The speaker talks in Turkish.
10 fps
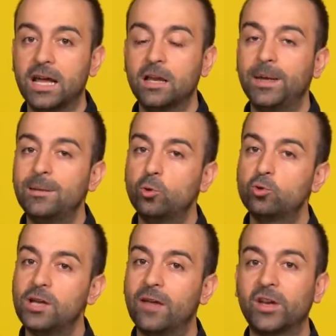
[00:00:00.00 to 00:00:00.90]
Yani benim
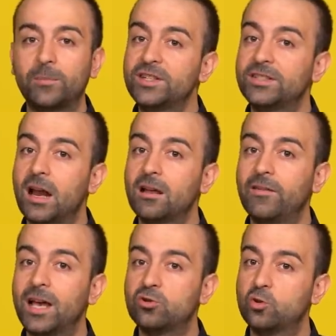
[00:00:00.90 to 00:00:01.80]
güçlü yanlarım eşit ağırlık
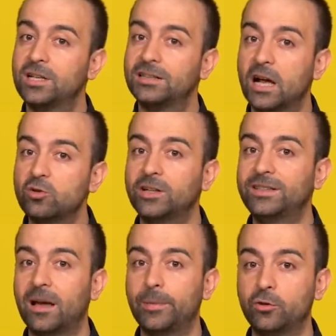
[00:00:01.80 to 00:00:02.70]
veya sözele daha çok
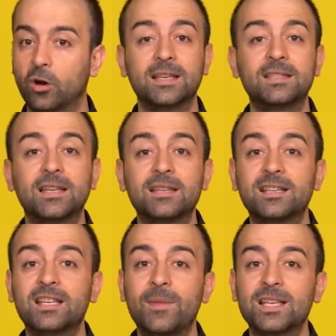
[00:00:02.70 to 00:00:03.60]
hitap ediyor. Sayısalı
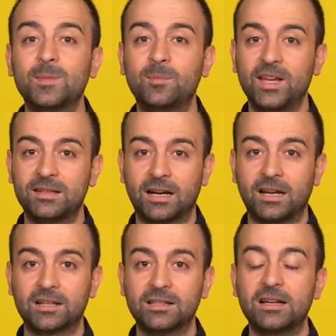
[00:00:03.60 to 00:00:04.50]
seçemez miyim diyen
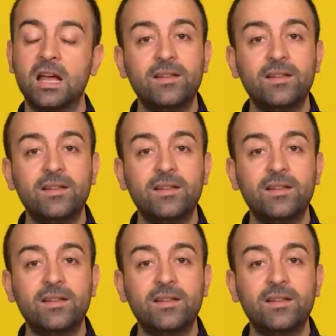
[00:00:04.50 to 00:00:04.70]
arkadaşlar?